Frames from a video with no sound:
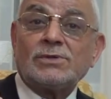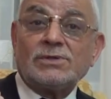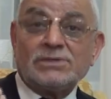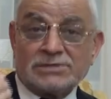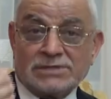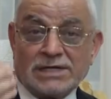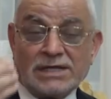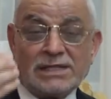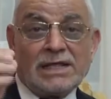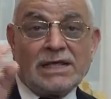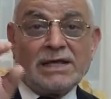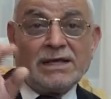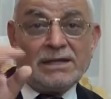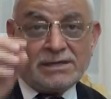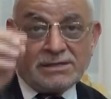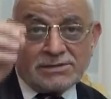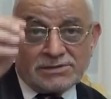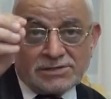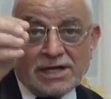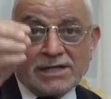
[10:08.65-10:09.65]
Sende
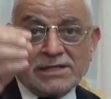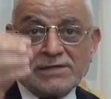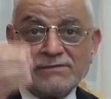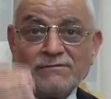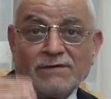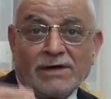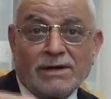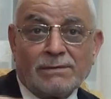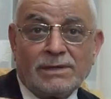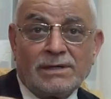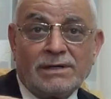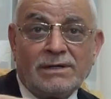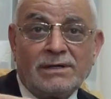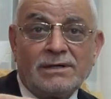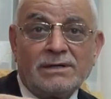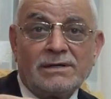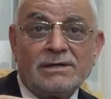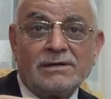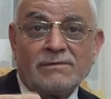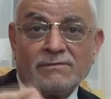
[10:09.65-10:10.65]
zatın var mı?
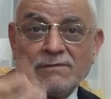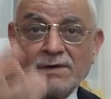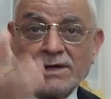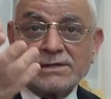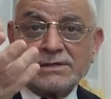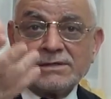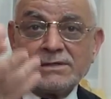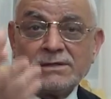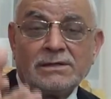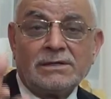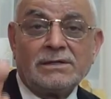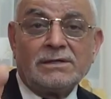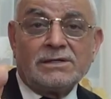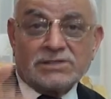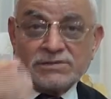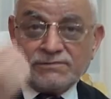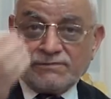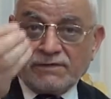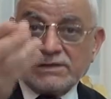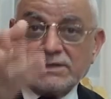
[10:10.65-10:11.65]
Var.
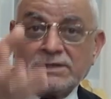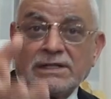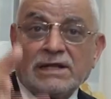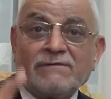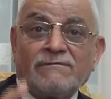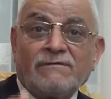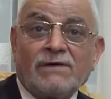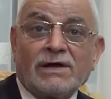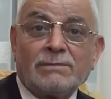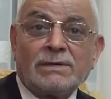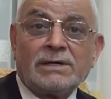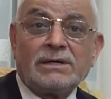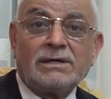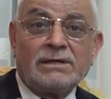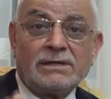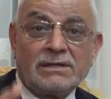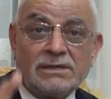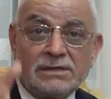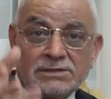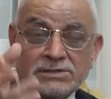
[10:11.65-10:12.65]
Sıfatların var mı?
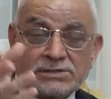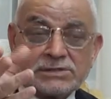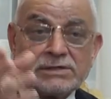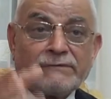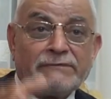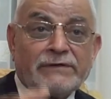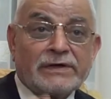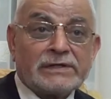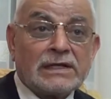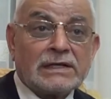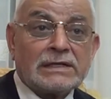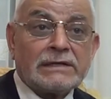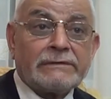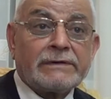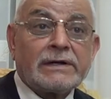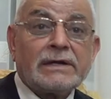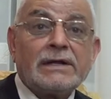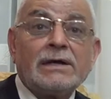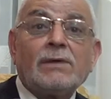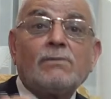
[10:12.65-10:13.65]
Sıfatların da
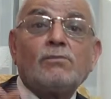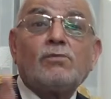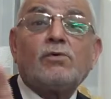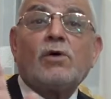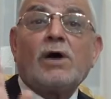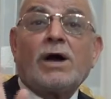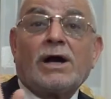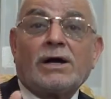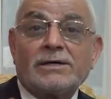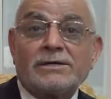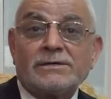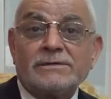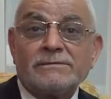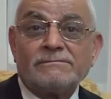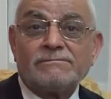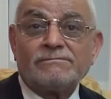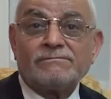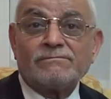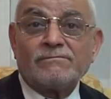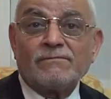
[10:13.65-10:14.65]
var. Bu hak.
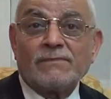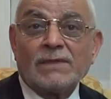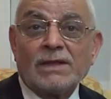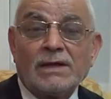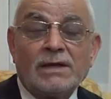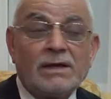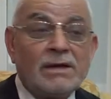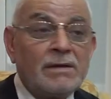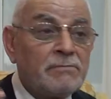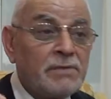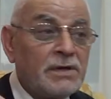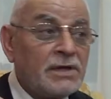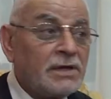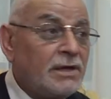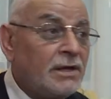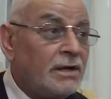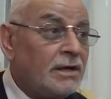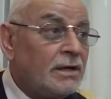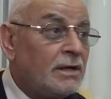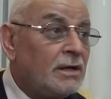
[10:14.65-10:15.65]

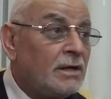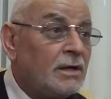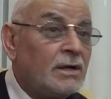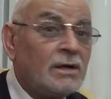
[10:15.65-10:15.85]
Peki